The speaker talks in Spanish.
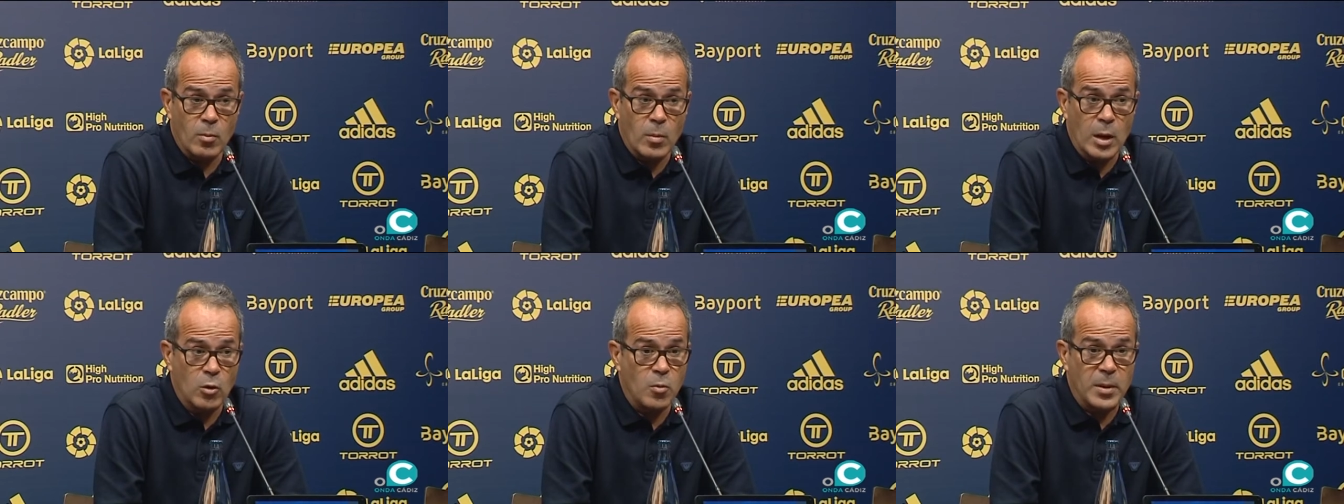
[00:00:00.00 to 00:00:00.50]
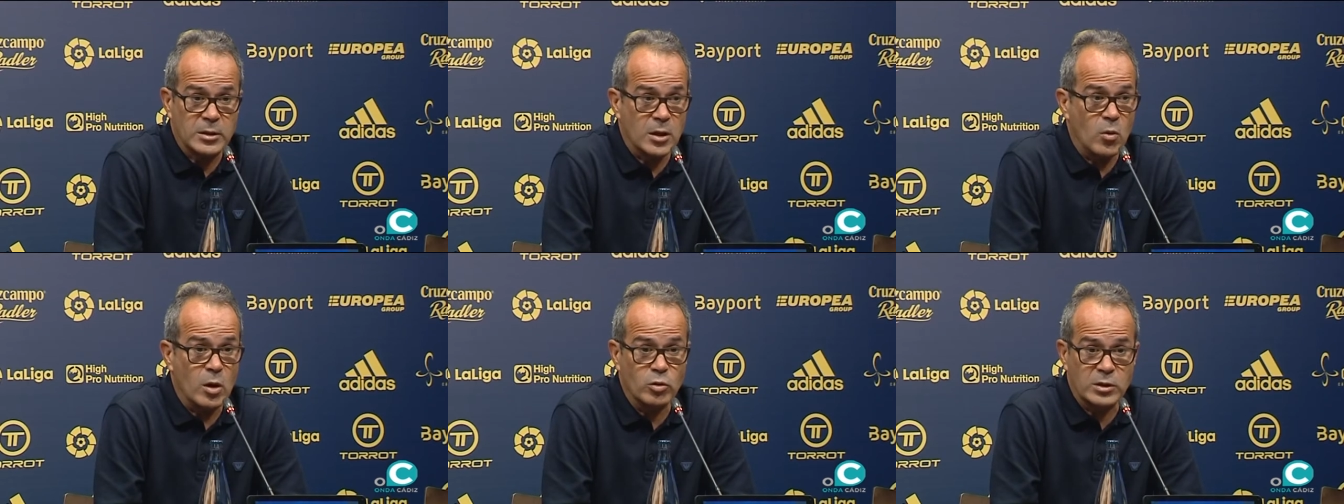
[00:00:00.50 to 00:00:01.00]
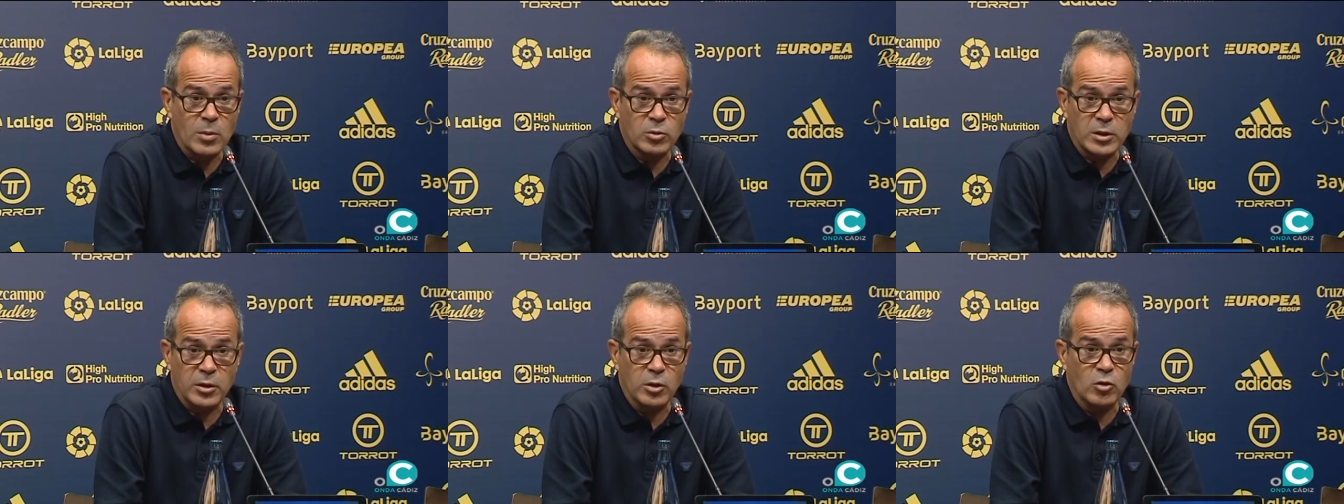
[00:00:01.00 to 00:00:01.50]
algo pasa o algo
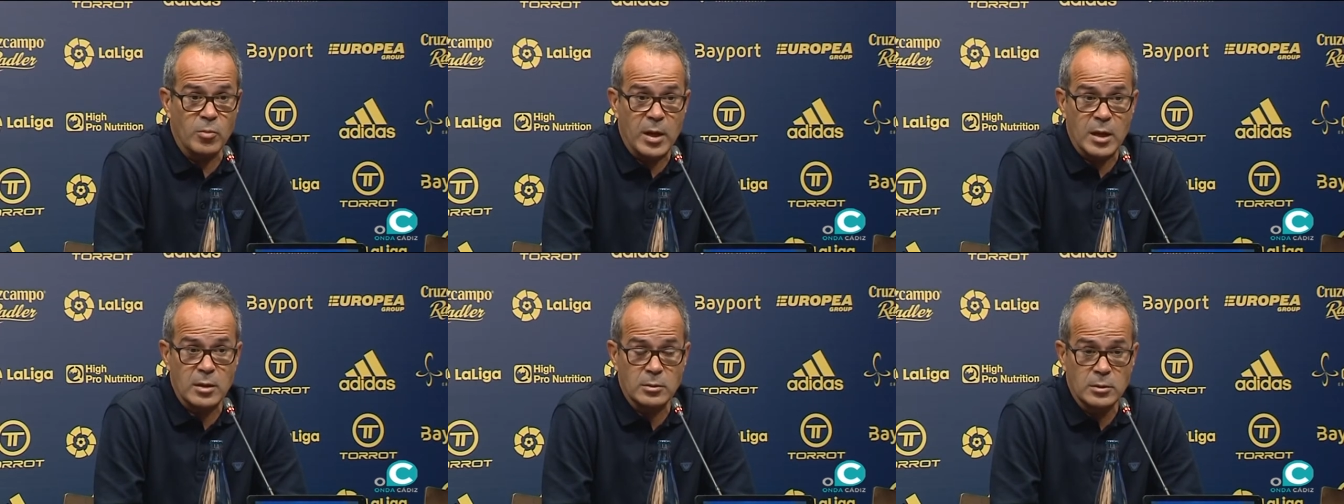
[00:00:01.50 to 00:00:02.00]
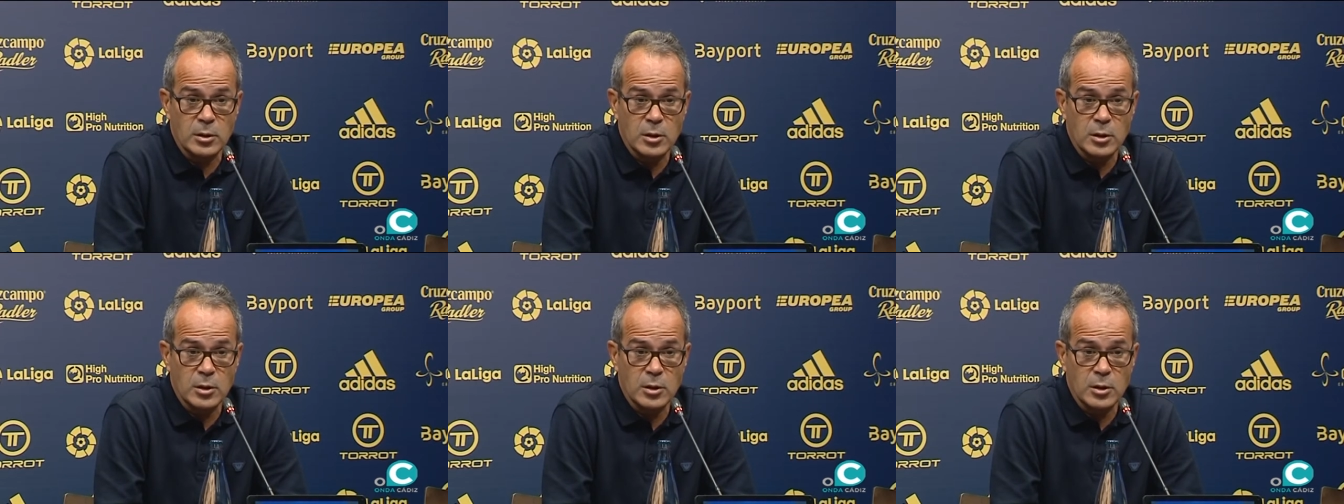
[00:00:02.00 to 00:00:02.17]
estamos haciendo mal